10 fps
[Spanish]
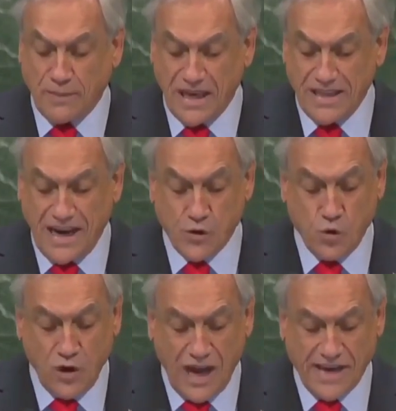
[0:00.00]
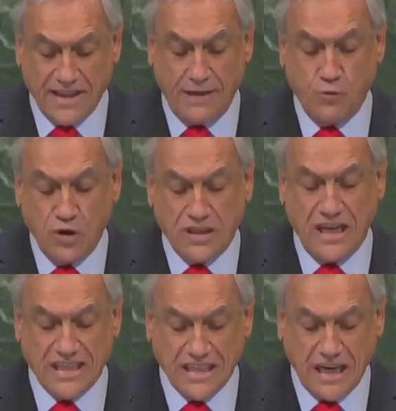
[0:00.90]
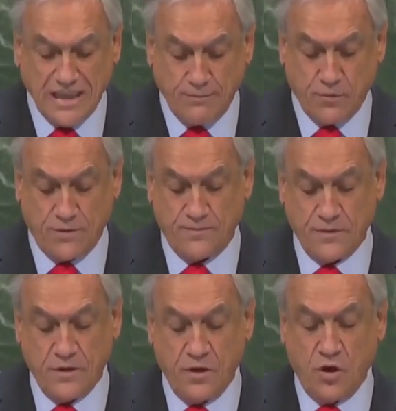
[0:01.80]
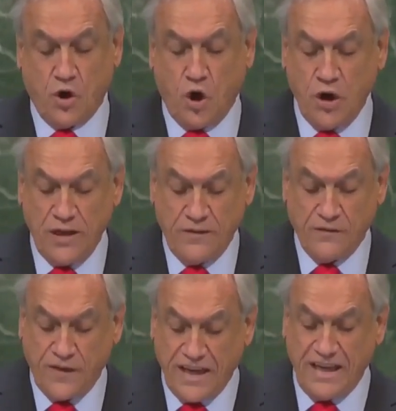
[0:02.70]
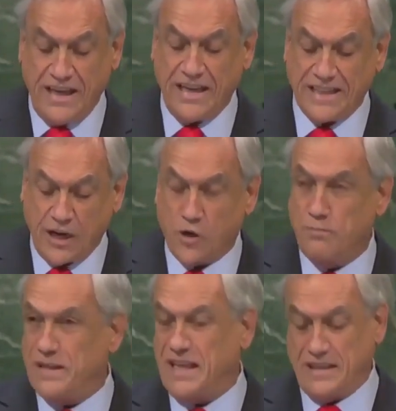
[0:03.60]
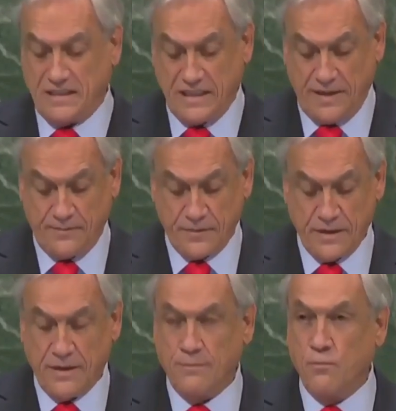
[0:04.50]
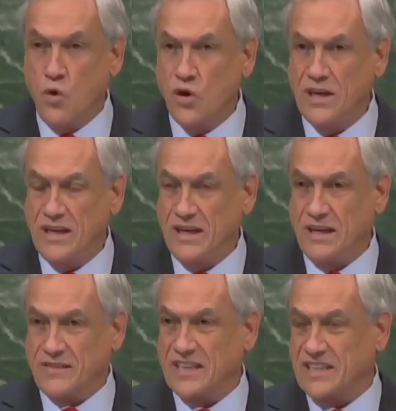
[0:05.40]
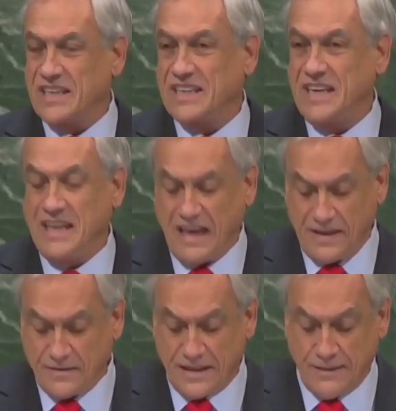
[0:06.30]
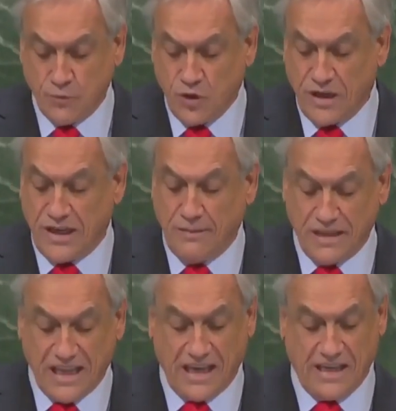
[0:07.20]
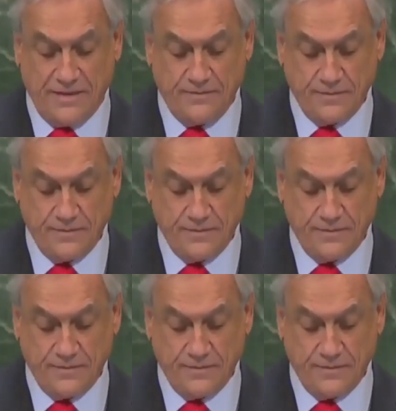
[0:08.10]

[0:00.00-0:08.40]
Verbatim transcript: piedra angular del multilateralismo. Hoy ve esta competencia muy restringida y muy limitada.